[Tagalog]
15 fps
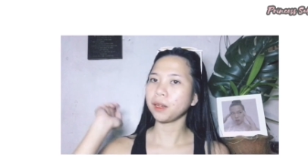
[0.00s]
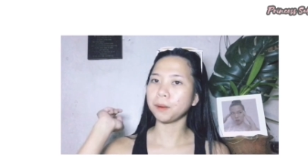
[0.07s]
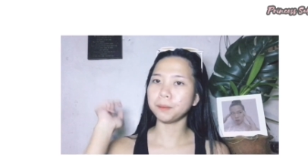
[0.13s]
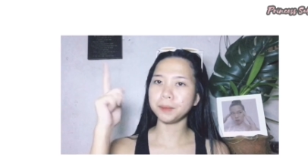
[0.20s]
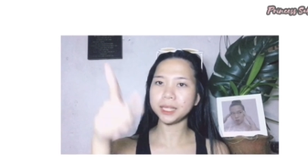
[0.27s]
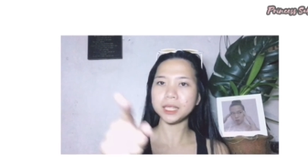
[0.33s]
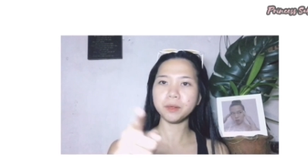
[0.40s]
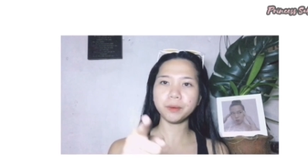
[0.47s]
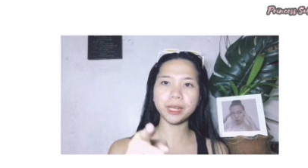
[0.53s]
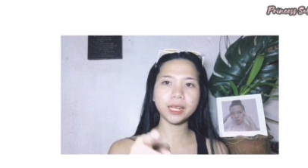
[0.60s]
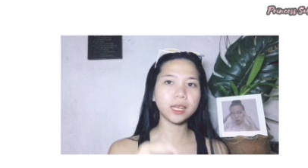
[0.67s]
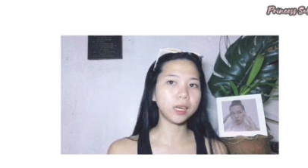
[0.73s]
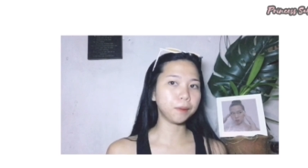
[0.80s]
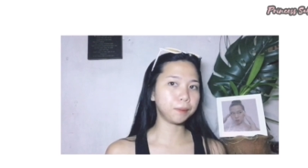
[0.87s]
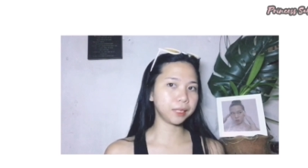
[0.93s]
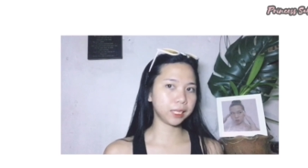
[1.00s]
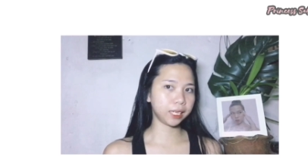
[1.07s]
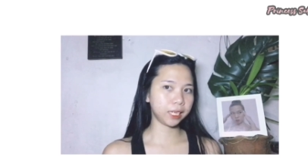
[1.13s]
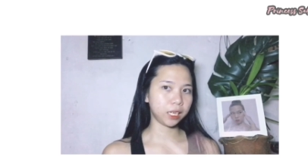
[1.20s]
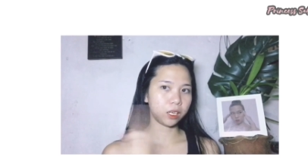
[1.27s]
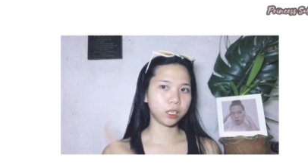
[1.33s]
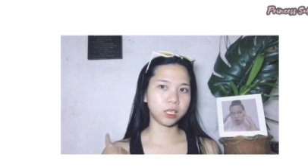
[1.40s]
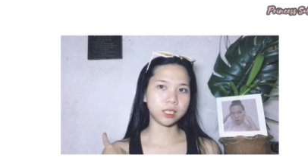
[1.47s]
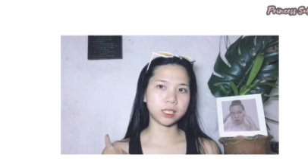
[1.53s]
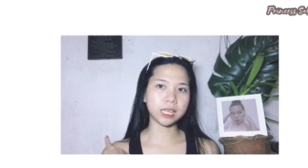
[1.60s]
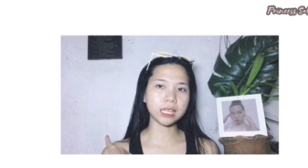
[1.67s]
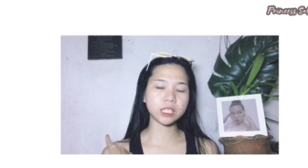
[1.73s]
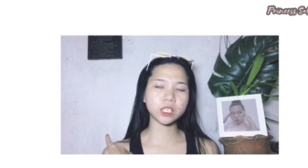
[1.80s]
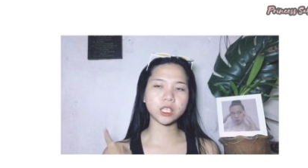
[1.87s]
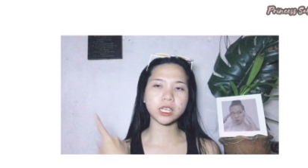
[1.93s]
By the way, nakapaglagay na ako ng
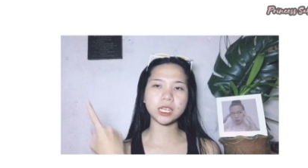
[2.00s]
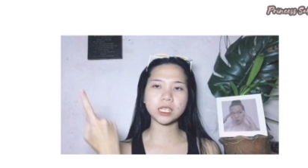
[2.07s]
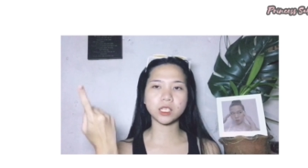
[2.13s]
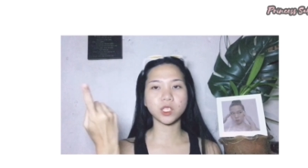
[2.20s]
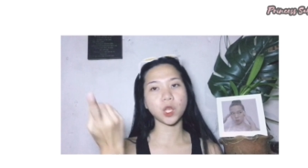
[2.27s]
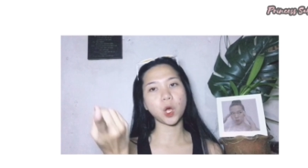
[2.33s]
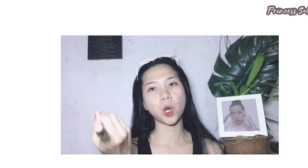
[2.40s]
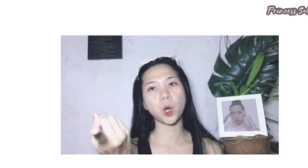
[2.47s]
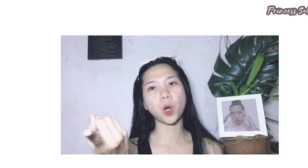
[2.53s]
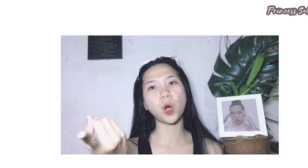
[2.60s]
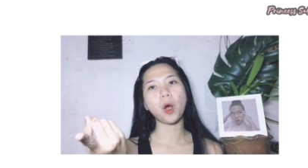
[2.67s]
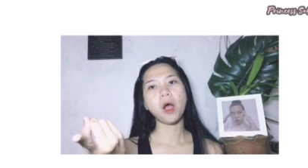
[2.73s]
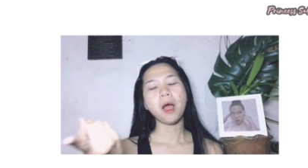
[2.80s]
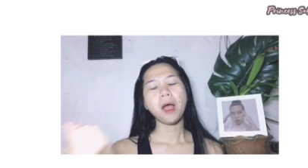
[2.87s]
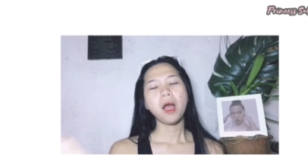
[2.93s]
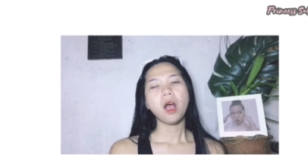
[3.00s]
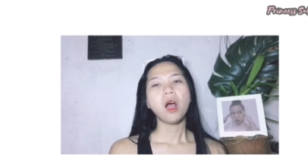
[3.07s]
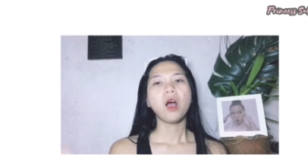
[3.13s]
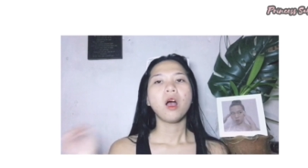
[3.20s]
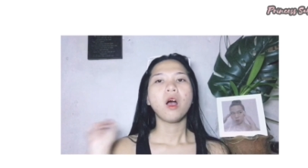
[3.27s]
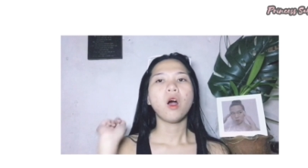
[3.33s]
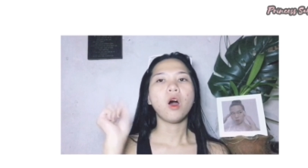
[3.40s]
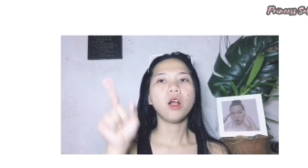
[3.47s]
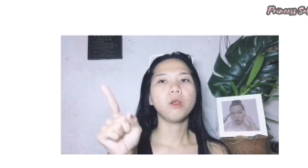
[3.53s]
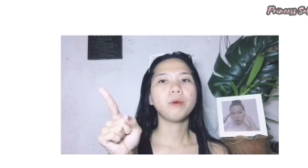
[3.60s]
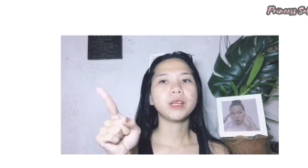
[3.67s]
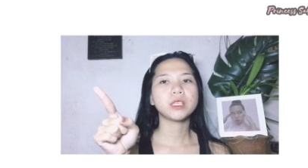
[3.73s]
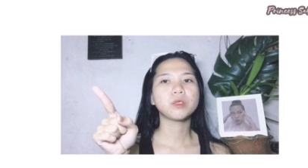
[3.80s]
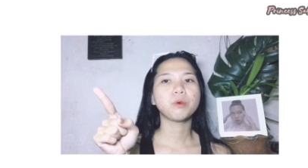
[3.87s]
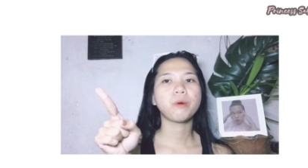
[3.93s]
sunscreen. So,
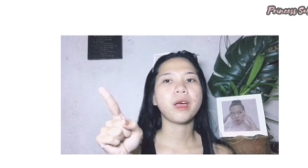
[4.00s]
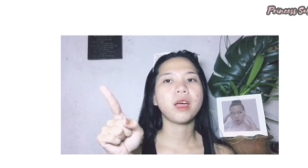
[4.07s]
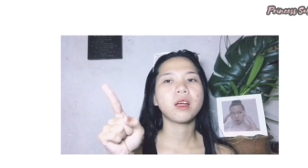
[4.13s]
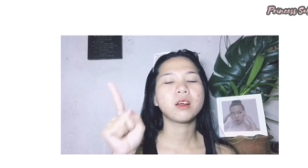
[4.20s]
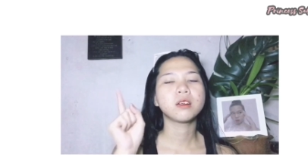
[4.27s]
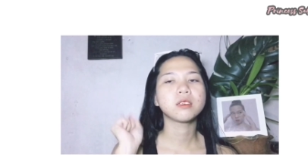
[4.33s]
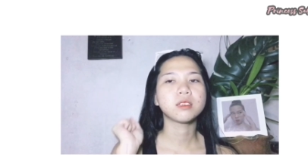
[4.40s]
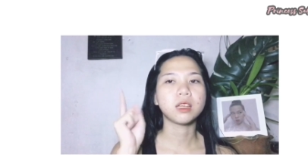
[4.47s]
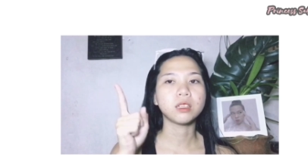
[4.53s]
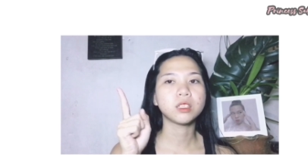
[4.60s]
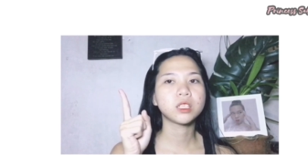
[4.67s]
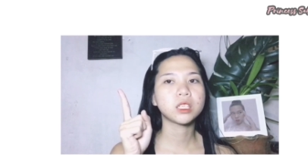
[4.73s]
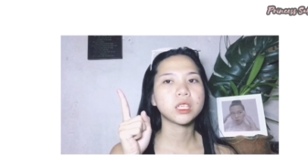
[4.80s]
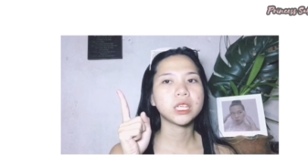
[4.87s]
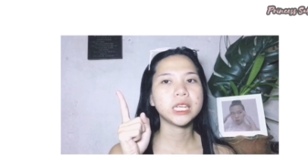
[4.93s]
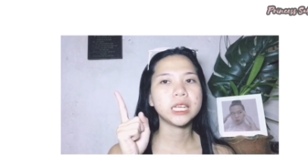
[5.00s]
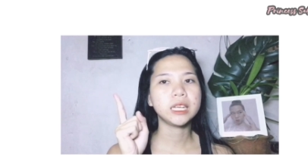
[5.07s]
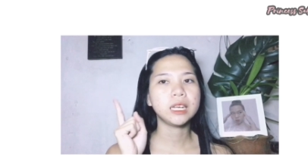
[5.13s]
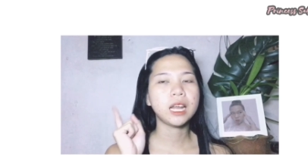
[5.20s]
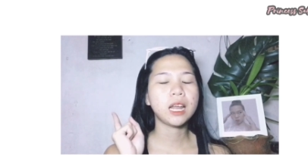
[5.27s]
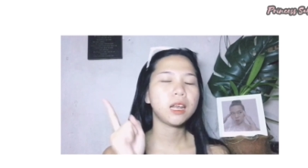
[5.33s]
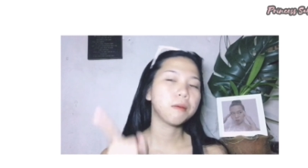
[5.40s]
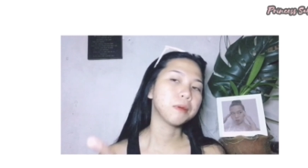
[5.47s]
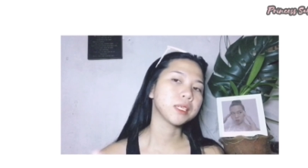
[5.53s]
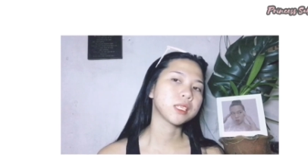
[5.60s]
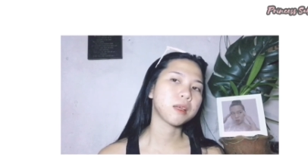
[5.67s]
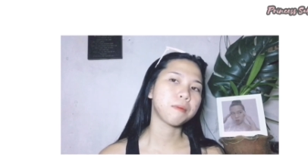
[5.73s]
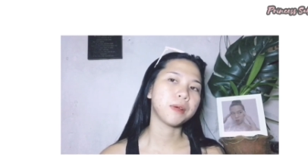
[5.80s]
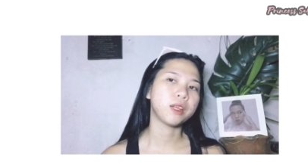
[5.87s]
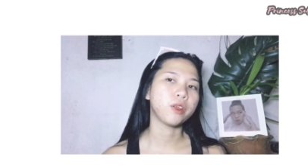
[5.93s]
always wear sunscreen. Lalabas
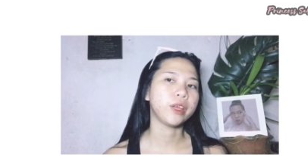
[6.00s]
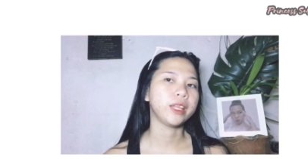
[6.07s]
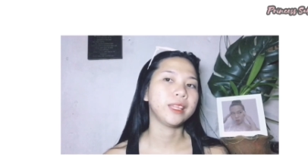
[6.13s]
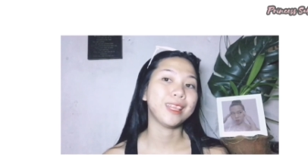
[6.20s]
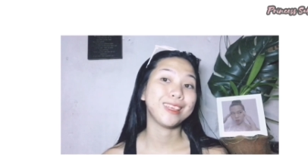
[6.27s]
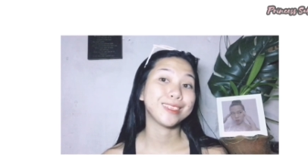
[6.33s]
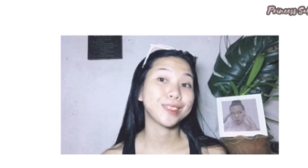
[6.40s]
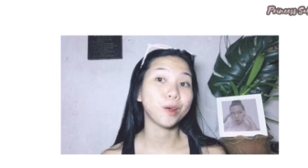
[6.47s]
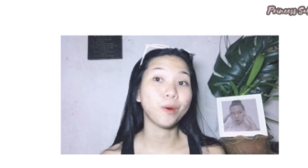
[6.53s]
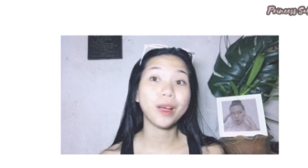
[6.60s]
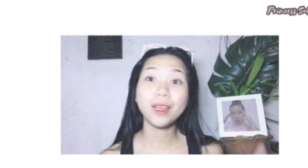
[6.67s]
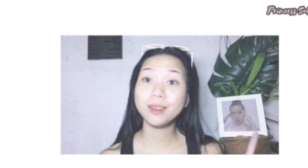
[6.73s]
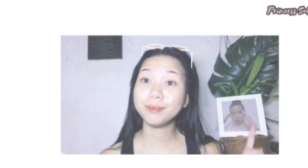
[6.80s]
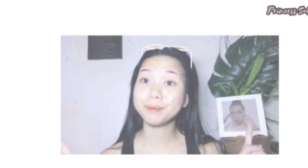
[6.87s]
ka man o hindi. So, ayun.